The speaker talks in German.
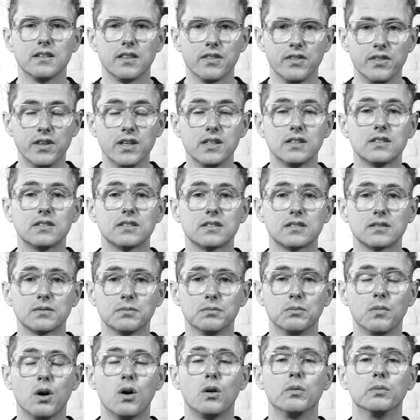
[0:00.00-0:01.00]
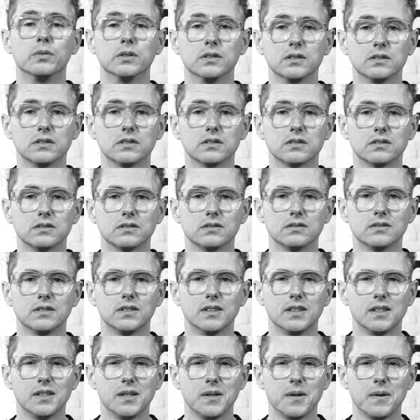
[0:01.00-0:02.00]
This moment.
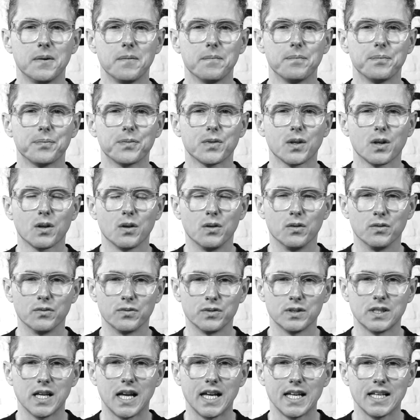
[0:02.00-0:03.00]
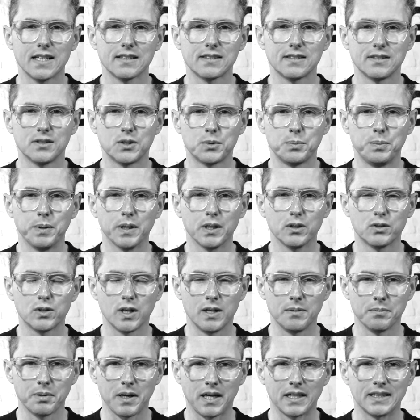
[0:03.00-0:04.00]
Und von daher ist es in
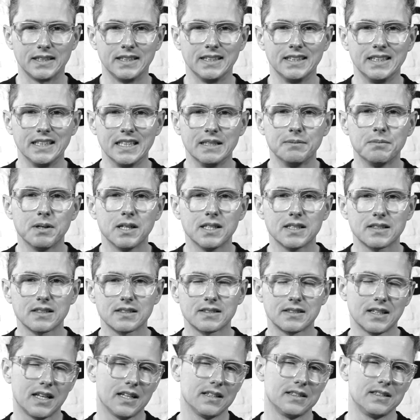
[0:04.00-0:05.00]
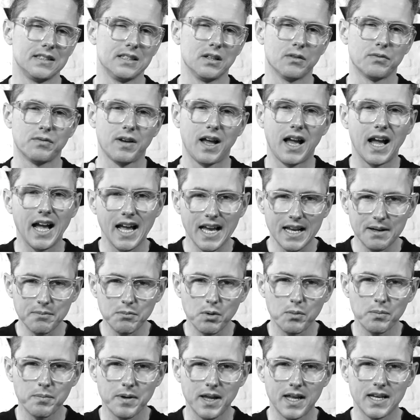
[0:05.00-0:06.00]
spirituellen Praktiken immer interessant, sich auf einen
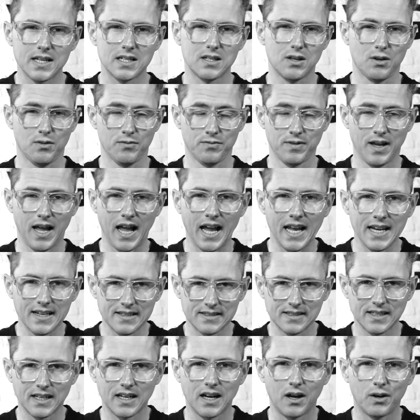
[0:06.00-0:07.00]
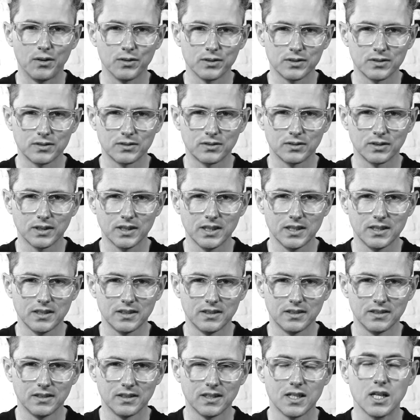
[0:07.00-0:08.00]
Moment, auf eine Sache
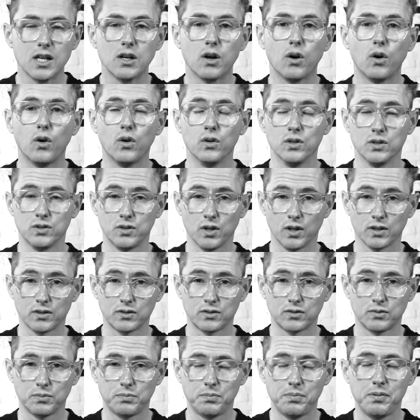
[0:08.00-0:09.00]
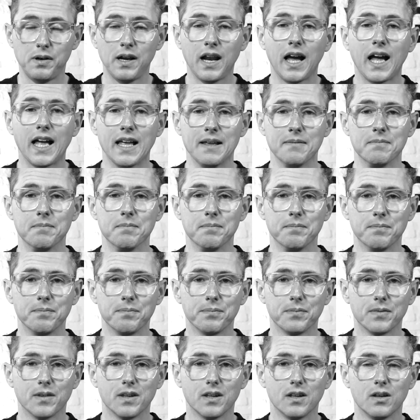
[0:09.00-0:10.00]
auszurichten und dort zu bleiben.
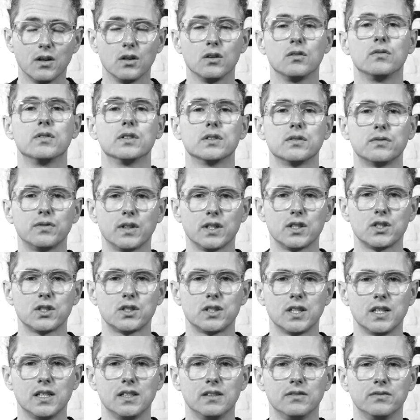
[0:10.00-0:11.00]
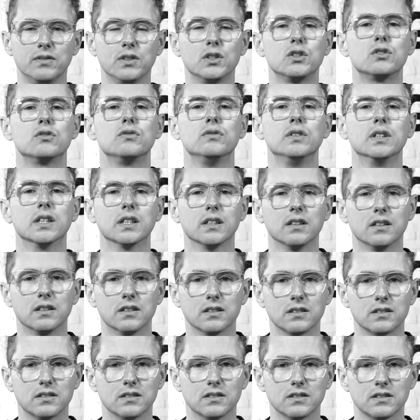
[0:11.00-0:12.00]
Und du wirst feststellen, wie schwierig
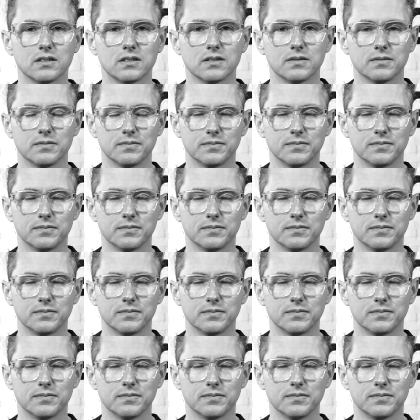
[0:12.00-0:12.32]
das ist.